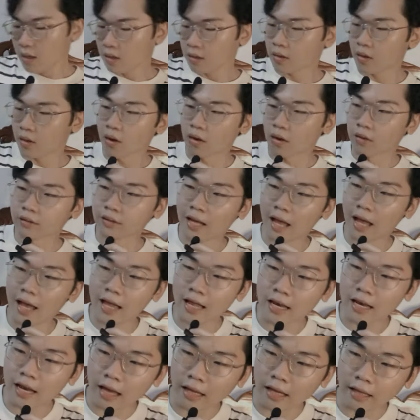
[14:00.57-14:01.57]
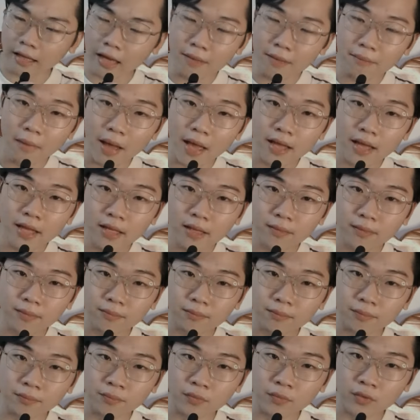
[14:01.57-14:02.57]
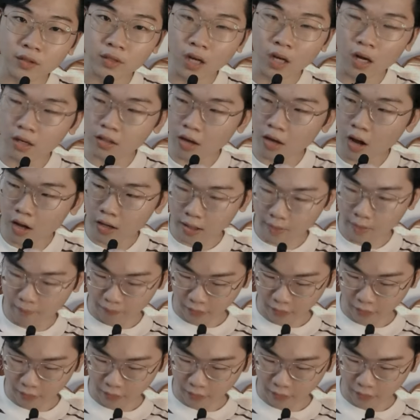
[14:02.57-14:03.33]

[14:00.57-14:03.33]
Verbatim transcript: Còn đây là cái máy cân đo cầm